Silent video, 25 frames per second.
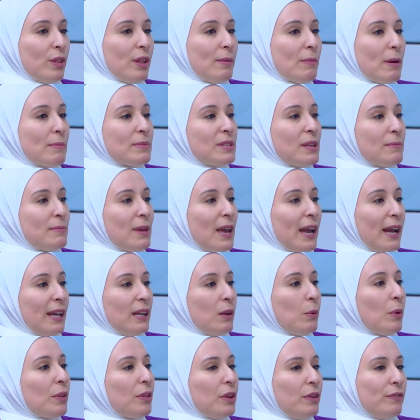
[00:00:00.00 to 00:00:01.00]
معظمها بنسميها
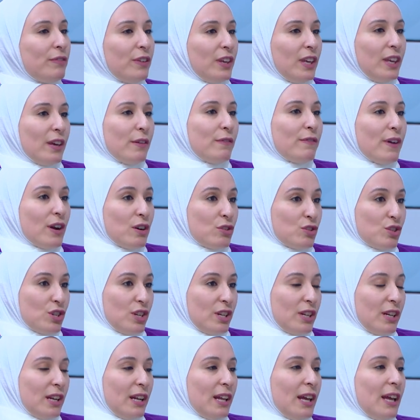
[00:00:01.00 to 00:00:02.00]
احنا وظيفيه
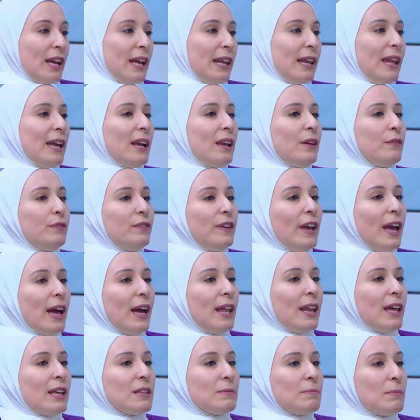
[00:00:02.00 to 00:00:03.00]
فانكشنال لكن في
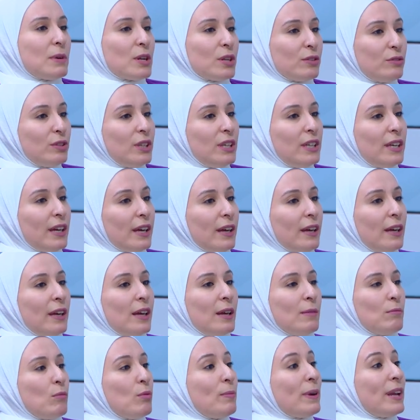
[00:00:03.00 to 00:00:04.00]
حالات مرضيه
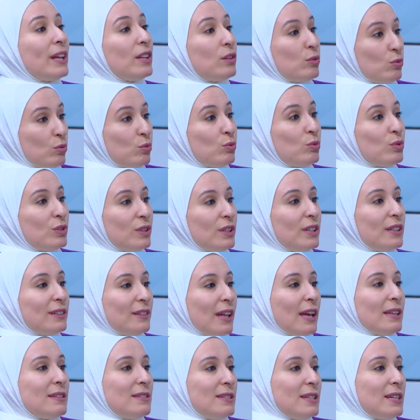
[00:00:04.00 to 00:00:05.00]
ممكن
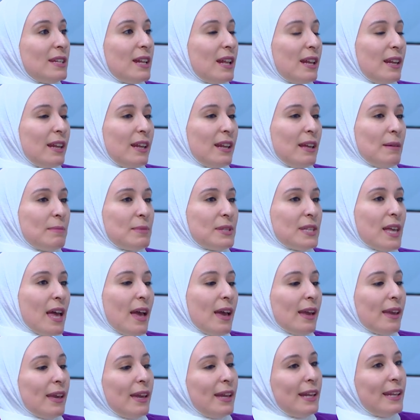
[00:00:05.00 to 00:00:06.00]
تكون تؤدي
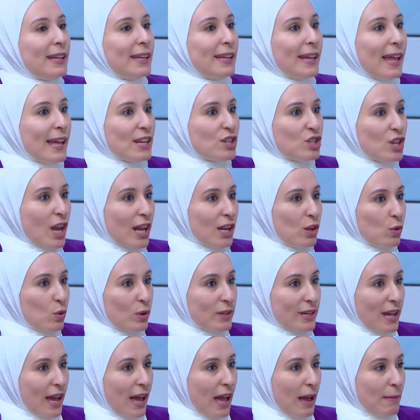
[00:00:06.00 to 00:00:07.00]
للامساك الاشياء
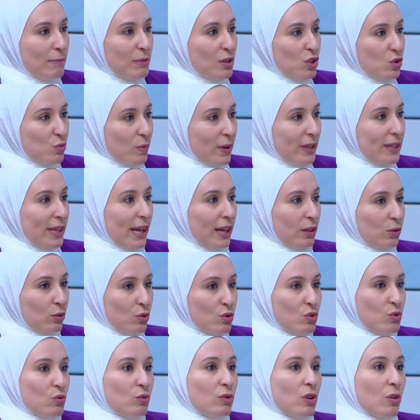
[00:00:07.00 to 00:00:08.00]
اللي قلناها قبل شوي
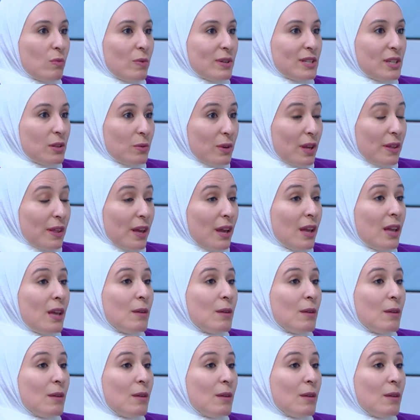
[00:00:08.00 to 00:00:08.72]
عن نزول الوزن وكذا